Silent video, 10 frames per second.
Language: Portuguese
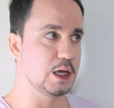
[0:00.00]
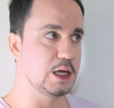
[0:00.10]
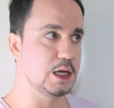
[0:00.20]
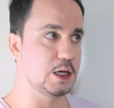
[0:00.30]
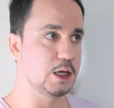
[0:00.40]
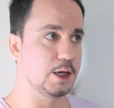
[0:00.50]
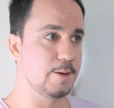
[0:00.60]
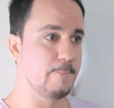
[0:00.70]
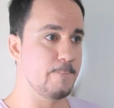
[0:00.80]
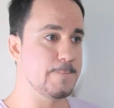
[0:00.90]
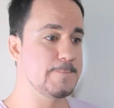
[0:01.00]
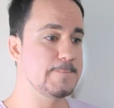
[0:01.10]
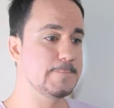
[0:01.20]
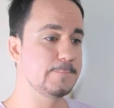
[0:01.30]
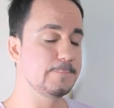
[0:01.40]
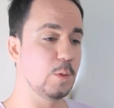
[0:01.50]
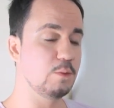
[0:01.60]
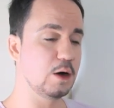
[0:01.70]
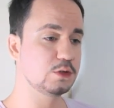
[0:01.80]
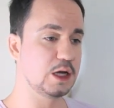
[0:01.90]
E hum,
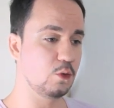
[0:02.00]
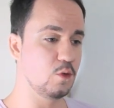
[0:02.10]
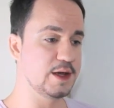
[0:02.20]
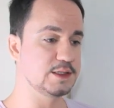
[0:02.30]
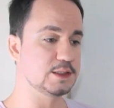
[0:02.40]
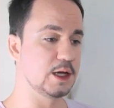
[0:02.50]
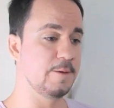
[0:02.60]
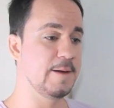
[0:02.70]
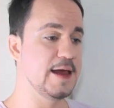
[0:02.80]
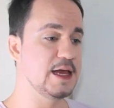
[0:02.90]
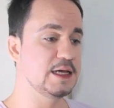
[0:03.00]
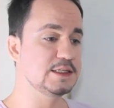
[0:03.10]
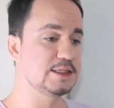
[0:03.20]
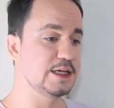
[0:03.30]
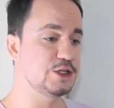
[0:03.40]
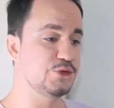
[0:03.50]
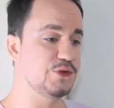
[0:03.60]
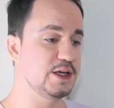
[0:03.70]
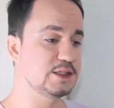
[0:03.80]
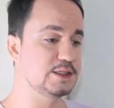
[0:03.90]
uma outra coisa,
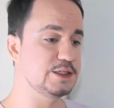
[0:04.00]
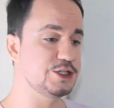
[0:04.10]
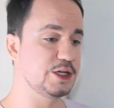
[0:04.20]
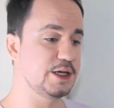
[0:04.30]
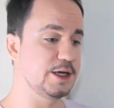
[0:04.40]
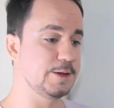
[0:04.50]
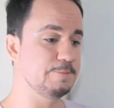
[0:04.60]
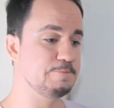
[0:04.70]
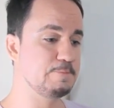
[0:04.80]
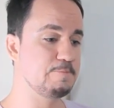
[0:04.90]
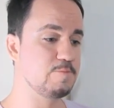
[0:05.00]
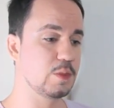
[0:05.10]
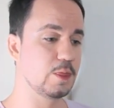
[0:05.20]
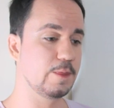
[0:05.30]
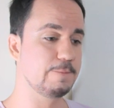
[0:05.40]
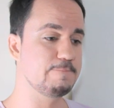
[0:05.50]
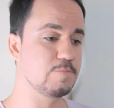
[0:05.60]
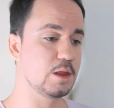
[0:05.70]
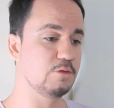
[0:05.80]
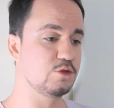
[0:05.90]
certifique-se de que
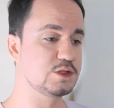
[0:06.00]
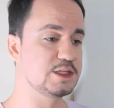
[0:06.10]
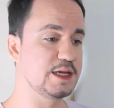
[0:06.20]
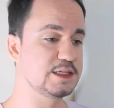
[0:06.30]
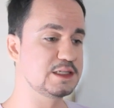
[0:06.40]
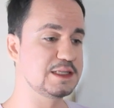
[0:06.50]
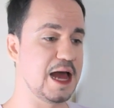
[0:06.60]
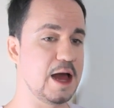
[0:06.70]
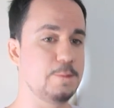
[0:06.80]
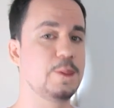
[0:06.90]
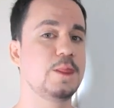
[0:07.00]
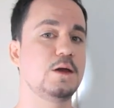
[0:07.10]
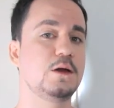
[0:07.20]
você está